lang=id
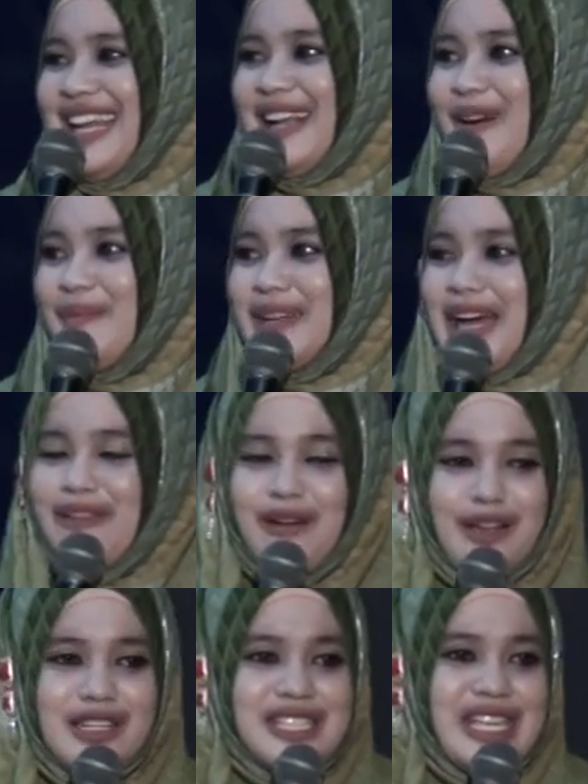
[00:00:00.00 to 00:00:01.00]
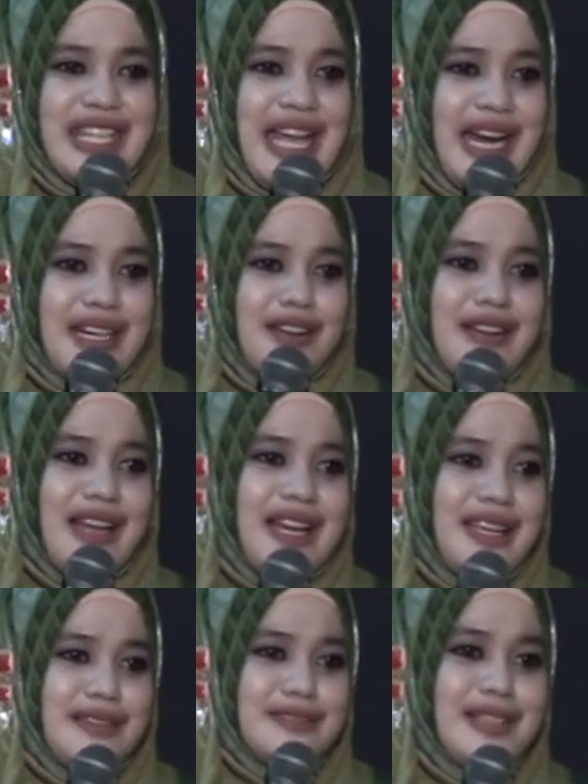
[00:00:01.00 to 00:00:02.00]
Nek menawa wonten sing nyantol
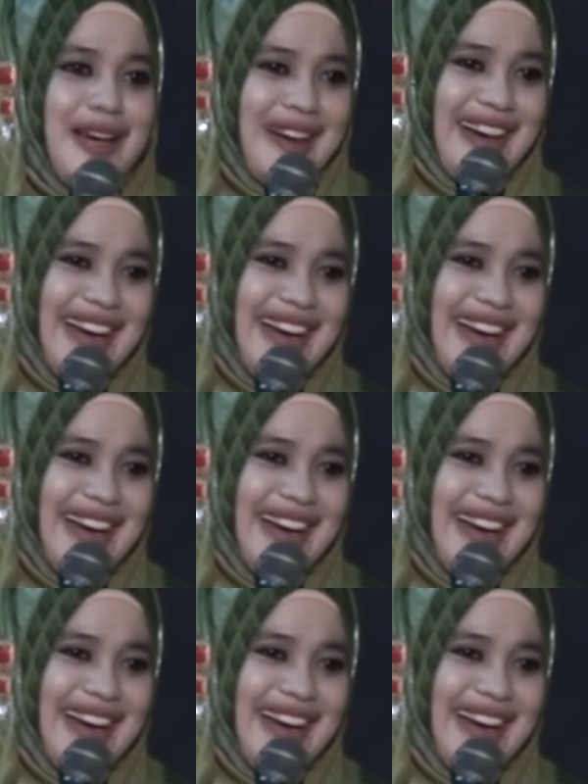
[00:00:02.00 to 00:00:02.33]
kali kula.